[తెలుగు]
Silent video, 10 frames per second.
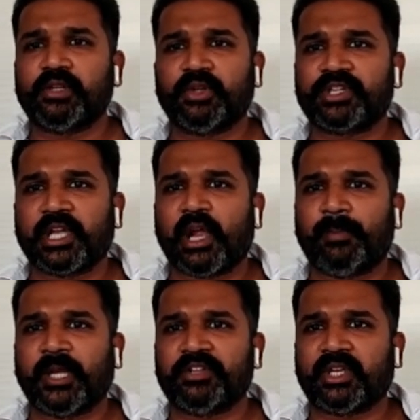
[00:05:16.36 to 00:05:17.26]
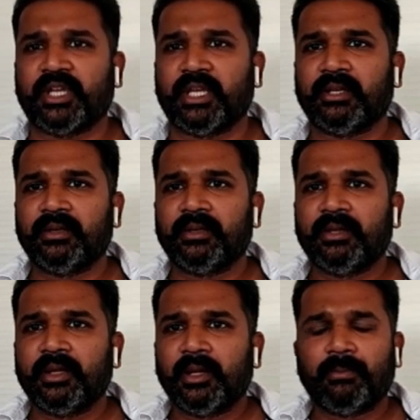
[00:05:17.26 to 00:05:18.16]
సంతోష్ గారు ఆపరేషన్ ని
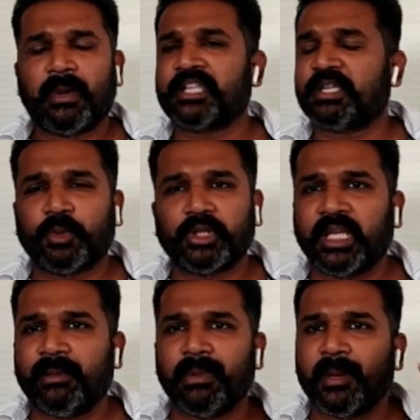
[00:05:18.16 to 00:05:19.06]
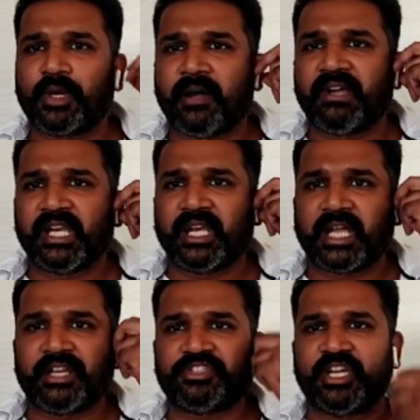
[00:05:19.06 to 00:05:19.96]
మర్చిపోతలేము మేము గవర్నర్
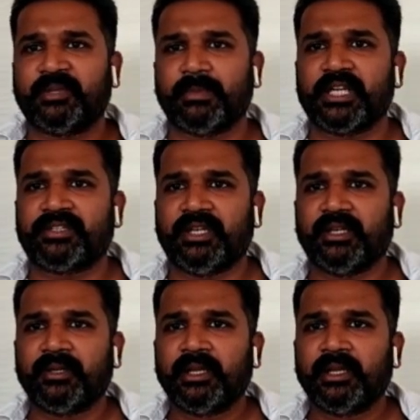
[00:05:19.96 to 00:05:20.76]
గారి స్టేట్మెంట్స్ ని